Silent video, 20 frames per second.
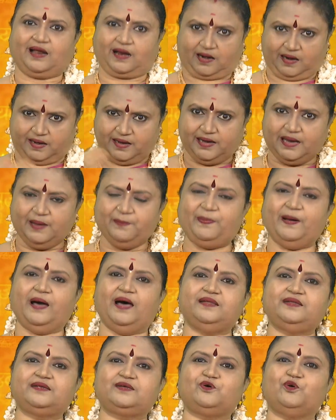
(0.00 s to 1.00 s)
கண்டிப்பாக
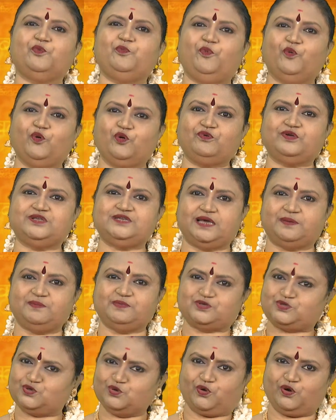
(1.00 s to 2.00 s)
அதுக்கும் பூர்வ ஜென்ம
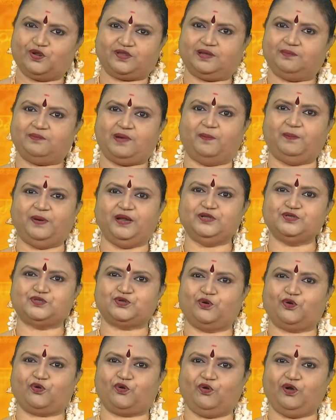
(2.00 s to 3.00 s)
சுகிருதம் அப்படின்னு
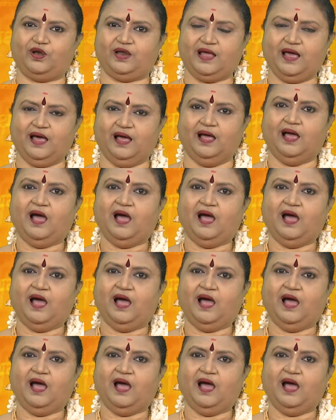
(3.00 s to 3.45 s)
சொல்கிறோம் இல்லையா